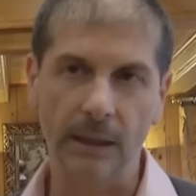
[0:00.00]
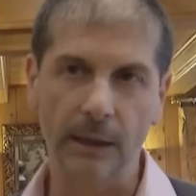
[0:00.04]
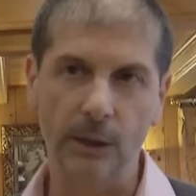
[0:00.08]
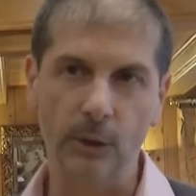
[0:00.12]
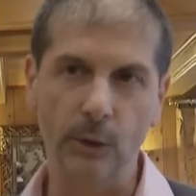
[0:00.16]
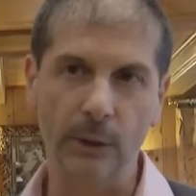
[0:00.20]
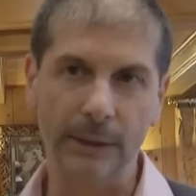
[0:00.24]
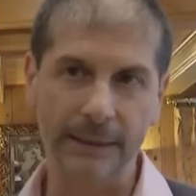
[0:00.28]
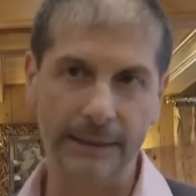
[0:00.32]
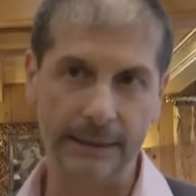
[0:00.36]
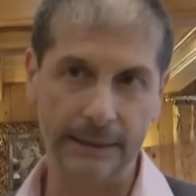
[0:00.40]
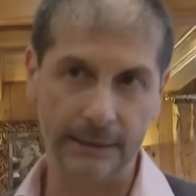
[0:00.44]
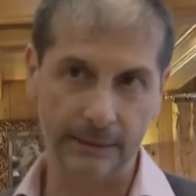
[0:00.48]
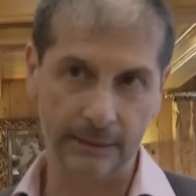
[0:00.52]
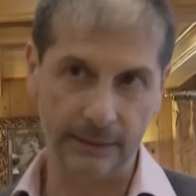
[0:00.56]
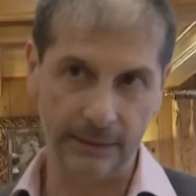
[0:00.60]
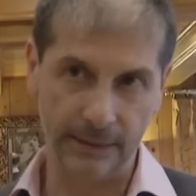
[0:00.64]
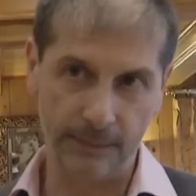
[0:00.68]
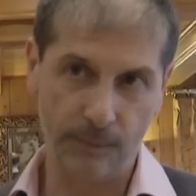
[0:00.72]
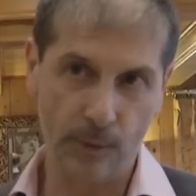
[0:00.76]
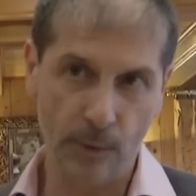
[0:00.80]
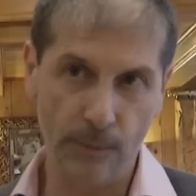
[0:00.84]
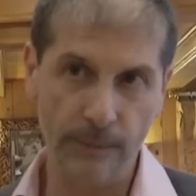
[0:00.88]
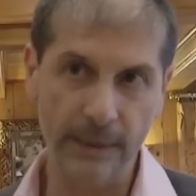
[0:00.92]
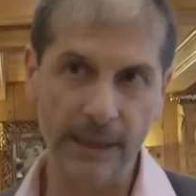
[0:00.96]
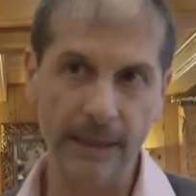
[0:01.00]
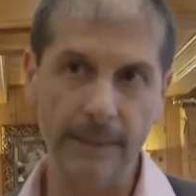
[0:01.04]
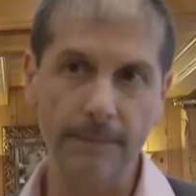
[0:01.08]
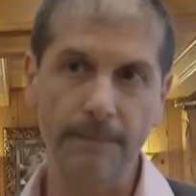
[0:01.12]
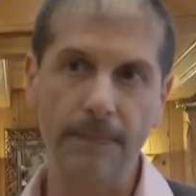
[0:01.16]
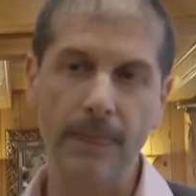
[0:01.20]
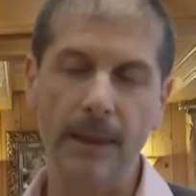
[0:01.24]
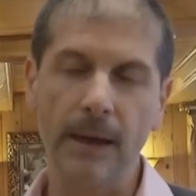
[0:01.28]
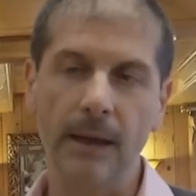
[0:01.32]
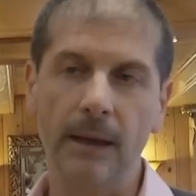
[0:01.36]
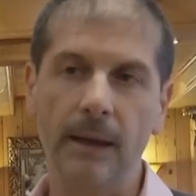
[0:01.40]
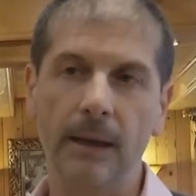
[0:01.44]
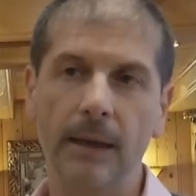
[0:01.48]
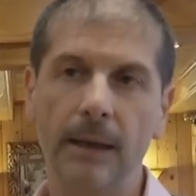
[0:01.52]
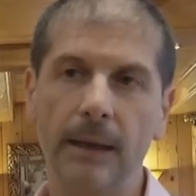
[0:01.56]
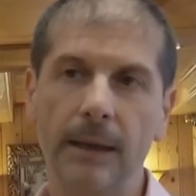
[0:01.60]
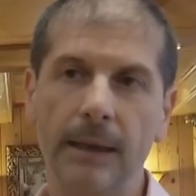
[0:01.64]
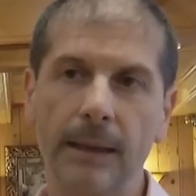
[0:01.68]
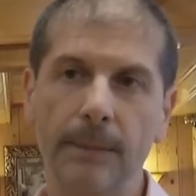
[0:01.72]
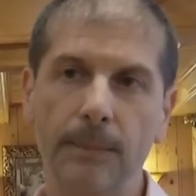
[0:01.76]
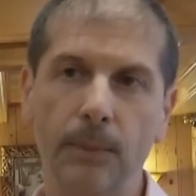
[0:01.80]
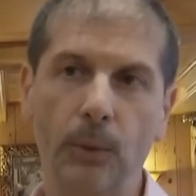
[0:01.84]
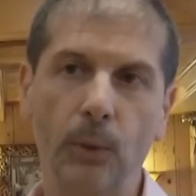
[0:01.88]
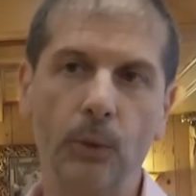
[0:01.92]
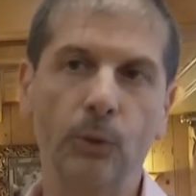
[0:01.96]
Il doit être diplômé,
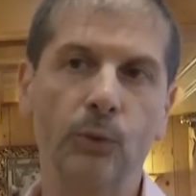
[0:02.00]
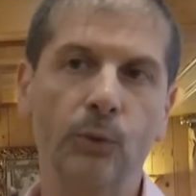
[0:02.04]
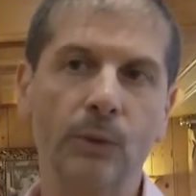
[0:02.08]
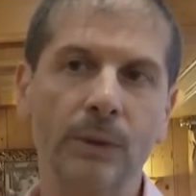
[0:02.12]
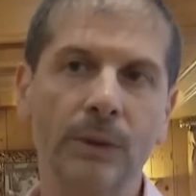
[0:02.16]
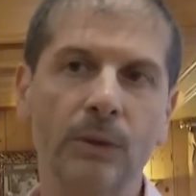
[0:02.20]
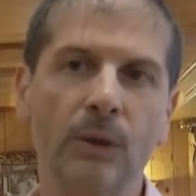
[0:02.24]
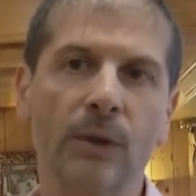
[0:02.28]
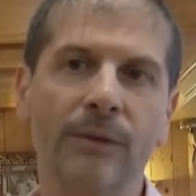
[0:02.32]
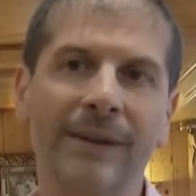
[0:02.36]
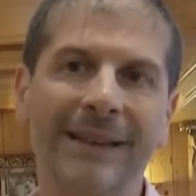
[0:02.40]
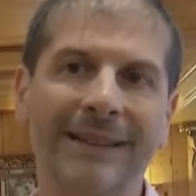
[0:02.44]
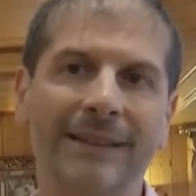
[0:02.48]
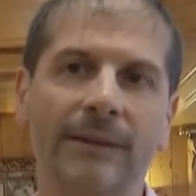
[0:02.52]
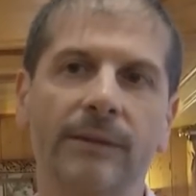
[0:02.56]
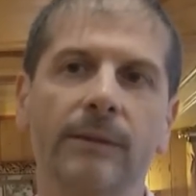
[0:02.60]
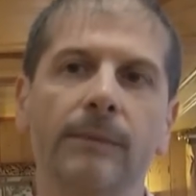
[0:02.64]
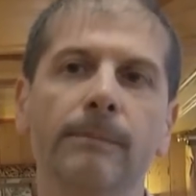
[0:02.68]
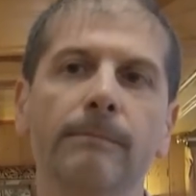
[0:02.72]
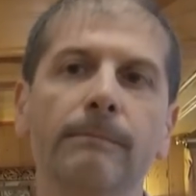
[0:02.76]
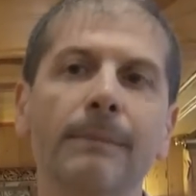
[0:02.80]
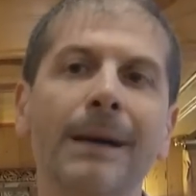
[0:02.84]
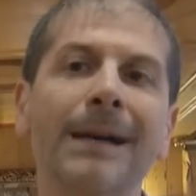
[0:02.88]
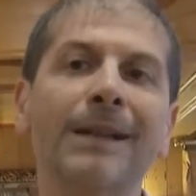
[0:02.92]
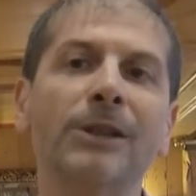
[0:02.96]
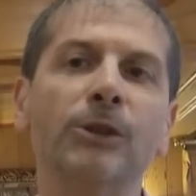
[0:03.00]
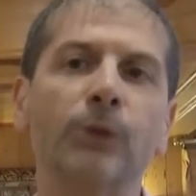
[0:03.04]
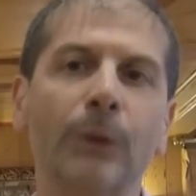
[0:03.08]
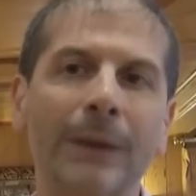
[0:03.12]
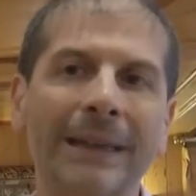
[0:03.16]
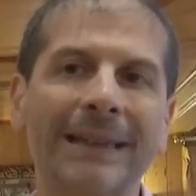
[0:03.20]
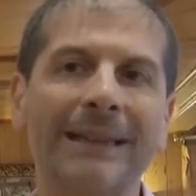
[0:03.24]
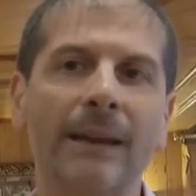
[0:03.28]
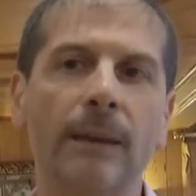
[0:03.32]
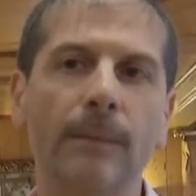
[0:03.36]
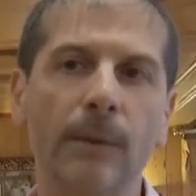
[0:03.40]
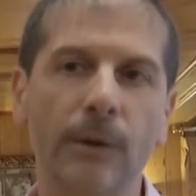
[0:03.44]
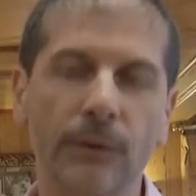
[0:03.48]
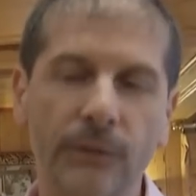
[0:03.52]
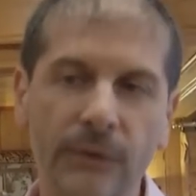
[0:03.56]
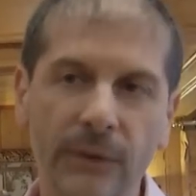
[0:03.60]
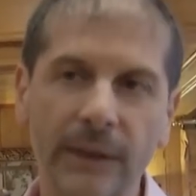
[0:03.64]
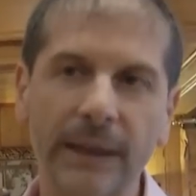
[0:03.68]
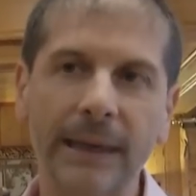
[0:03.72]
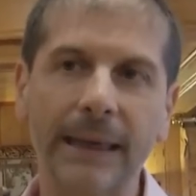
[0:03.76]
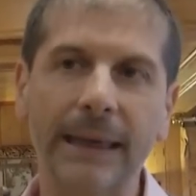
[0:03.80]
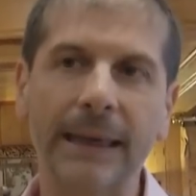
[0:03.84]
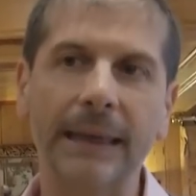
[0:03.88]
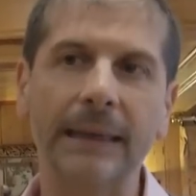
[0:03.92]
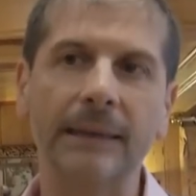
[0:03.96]
les produits doivent être majoritairement
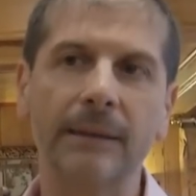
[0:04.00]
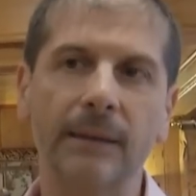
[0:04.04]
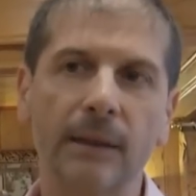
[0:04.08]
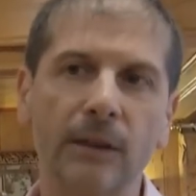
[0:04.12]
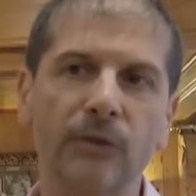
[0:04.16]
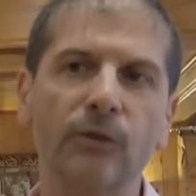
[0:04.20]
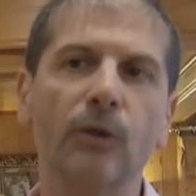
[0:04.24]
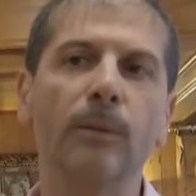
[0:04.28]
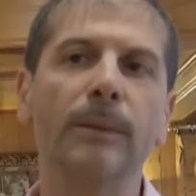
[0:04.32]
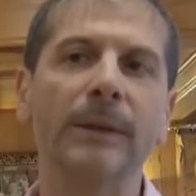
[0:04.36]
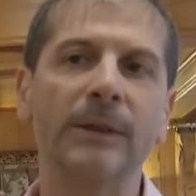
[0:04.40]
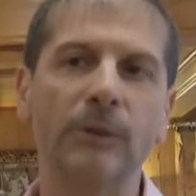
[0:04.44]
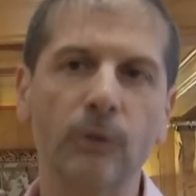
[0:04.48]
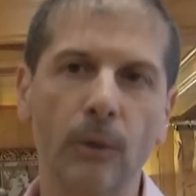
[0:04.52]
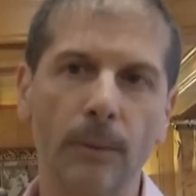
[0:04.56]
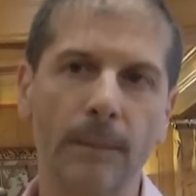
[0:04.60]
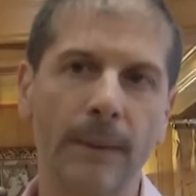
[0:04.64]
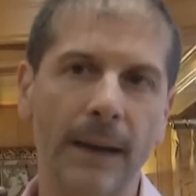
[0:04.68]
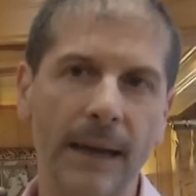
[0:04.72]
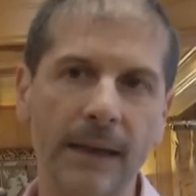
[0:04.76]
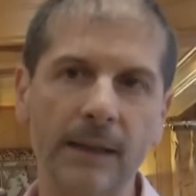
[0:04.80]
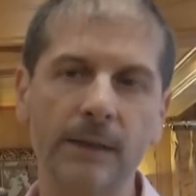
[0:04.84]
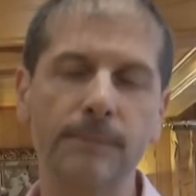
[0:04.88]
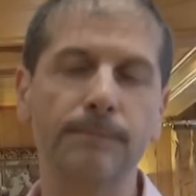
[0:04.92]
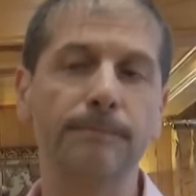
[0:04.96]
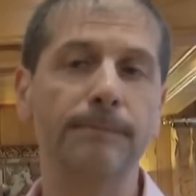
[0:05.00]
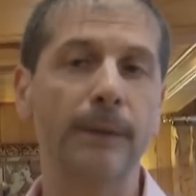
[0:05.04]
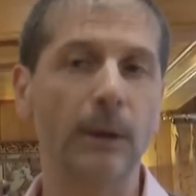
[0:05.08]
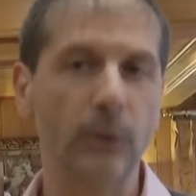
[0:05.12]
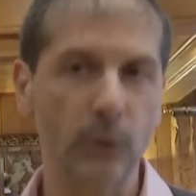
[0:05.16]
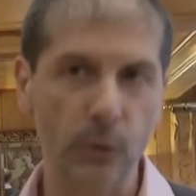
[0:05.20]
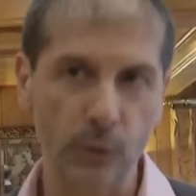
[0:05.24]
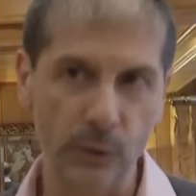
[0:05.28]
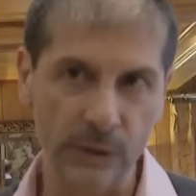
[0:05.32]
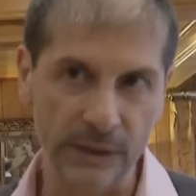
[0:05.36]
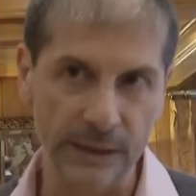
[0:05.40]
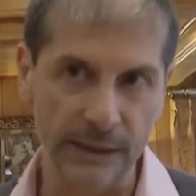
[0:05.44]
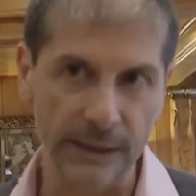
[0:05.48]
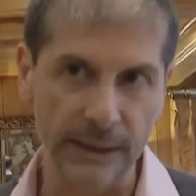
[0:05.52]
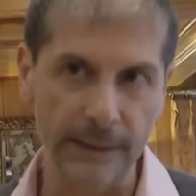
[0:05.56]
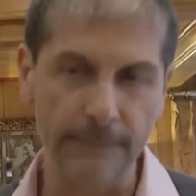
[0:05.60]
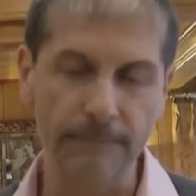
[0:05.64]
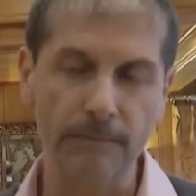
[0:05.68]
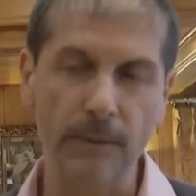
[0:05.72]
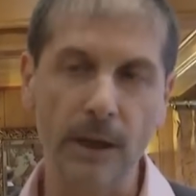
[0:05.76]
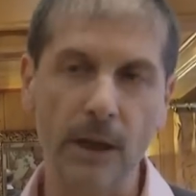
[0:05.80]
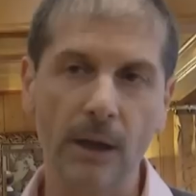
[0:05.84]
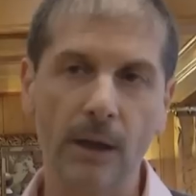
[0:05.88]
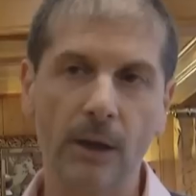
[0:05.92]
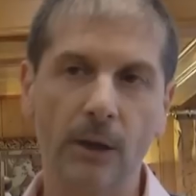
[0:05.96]
frais et transformés sur place par le cuisinier.